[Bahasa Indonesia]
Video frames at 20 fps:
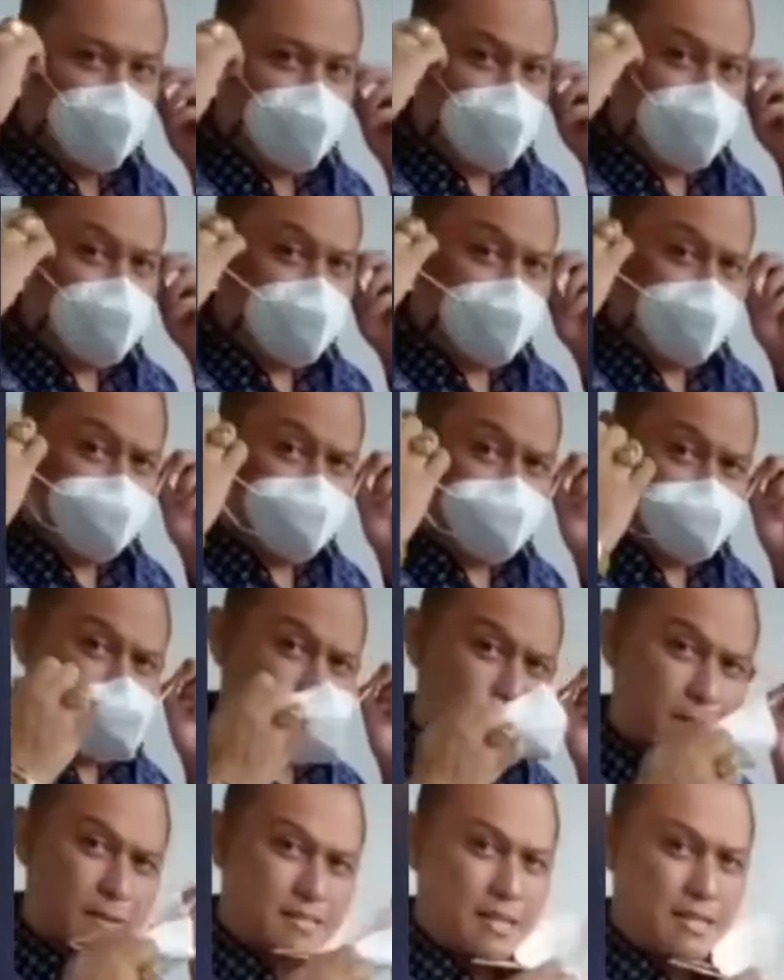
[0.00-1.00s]
Ya bagi
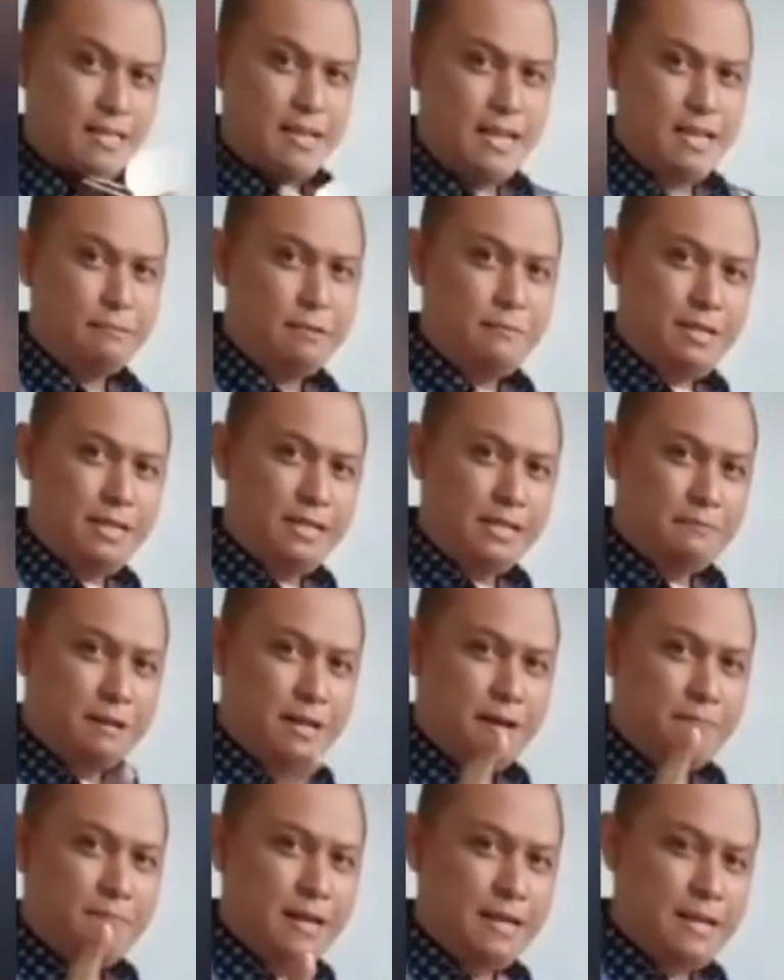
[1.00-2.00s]
siapa saja yang memiliki
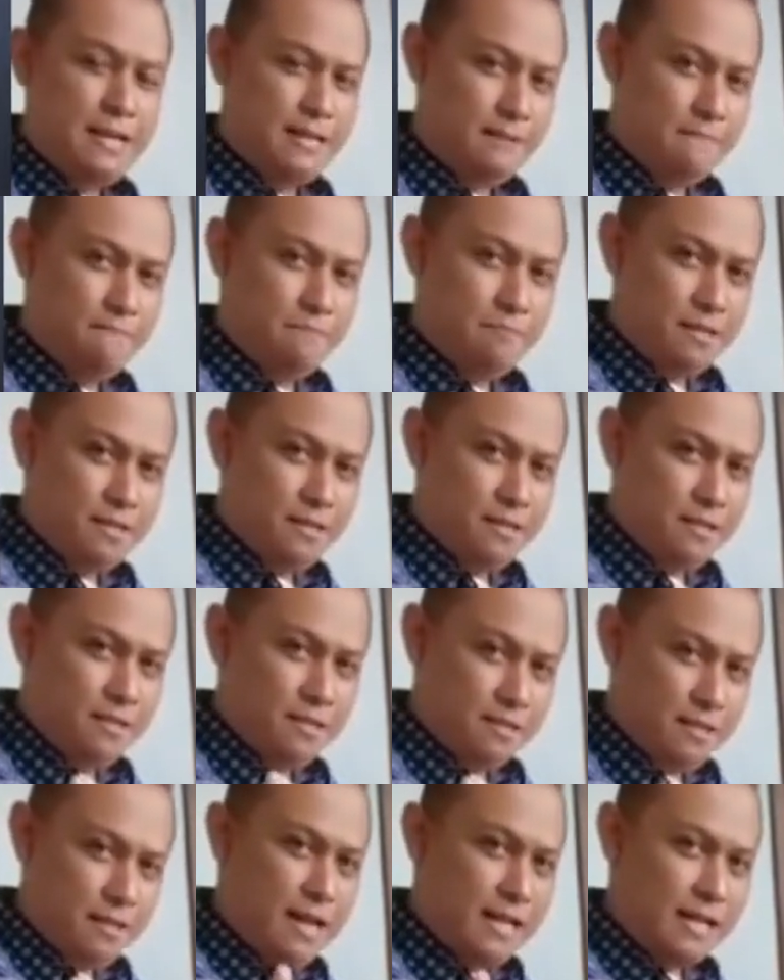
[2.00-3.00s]
barang valid,
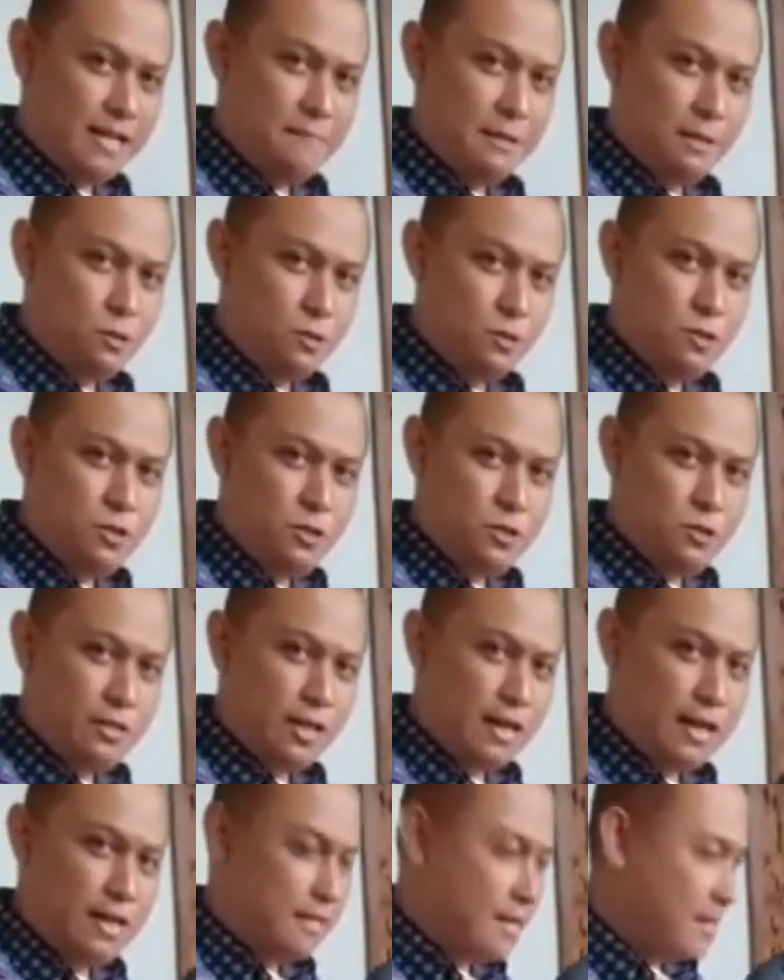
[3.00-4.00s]
ya kami tunggu di
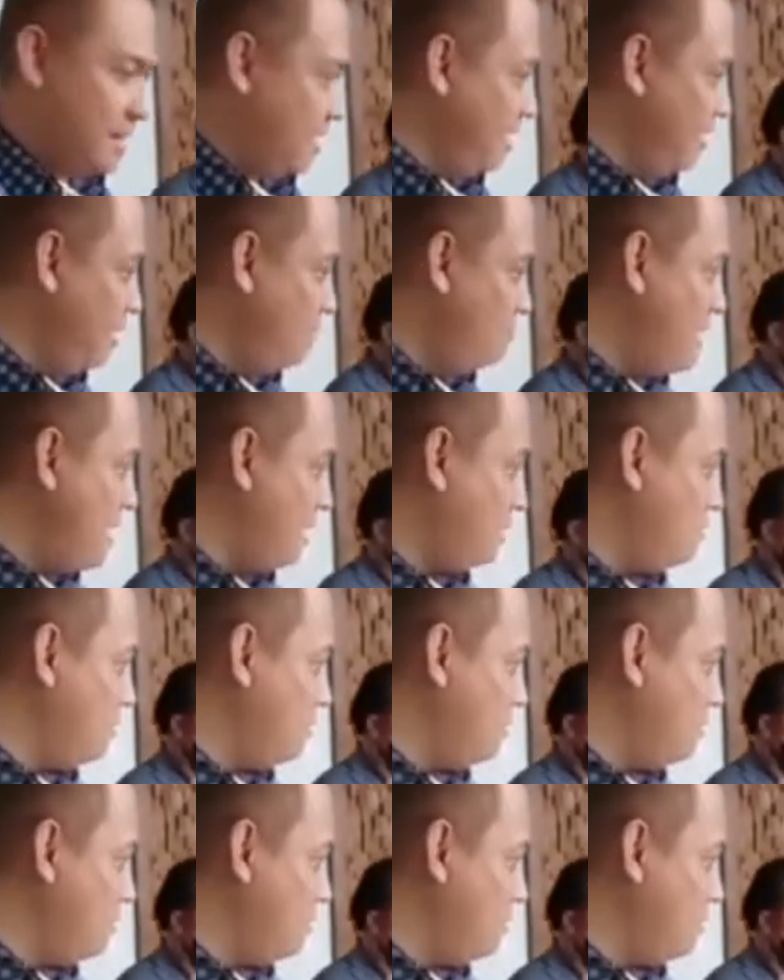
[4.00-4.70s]
Yogyakarta. Ini uang